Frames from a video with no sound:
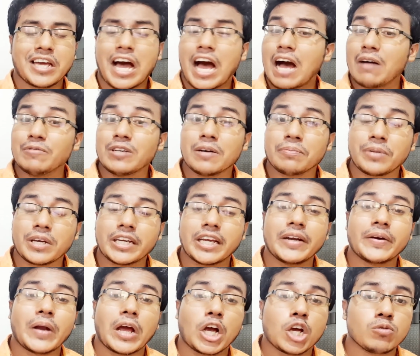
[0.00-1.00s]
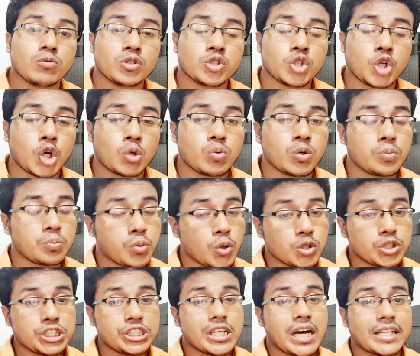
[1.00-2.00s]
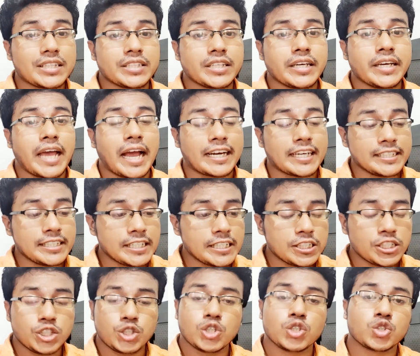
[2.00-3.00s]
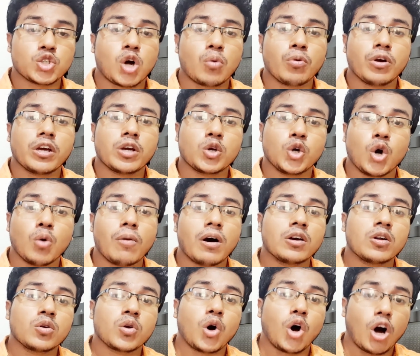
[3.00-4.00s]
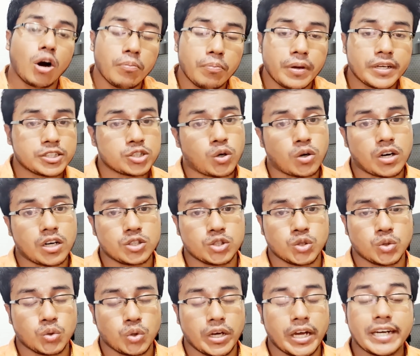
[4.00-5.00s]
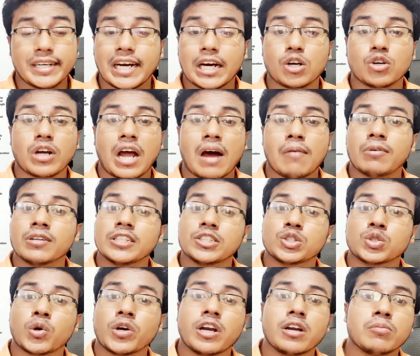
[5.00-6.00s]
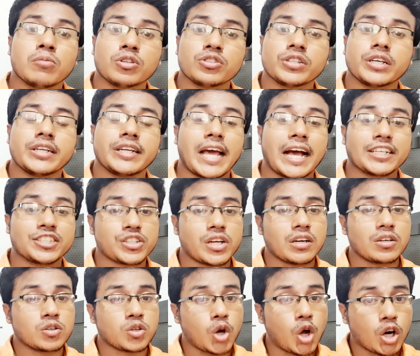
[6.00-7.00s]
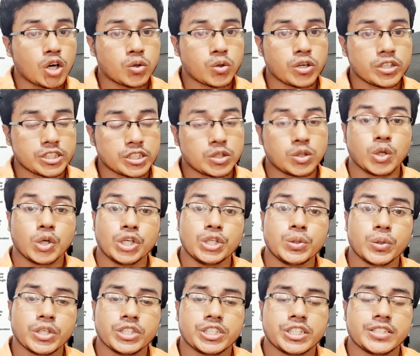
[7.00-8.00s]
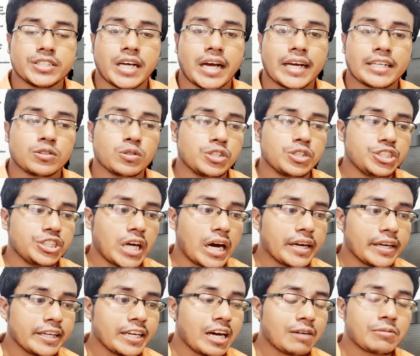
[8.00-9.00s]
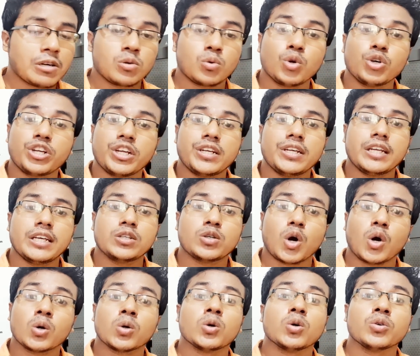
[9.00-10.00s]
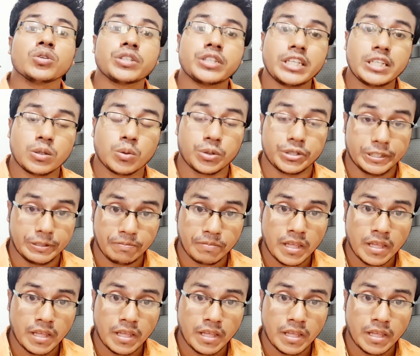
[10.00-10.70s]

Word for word: আমি আপনাকে রেকমেন্ড করব প্রতি রাতে একটি নির্দিষ্ট সময়ে ঘুমানোর অভ্যেস করার জন্য এর কারণ আমাদের শরীরের মধ্যে ন্যাচারাল ক্লক রয়েছে ঘড়ি রয়েছে যা অ্যাকচুয়ালি জানে আমরা রুটিনলি কখন কি করি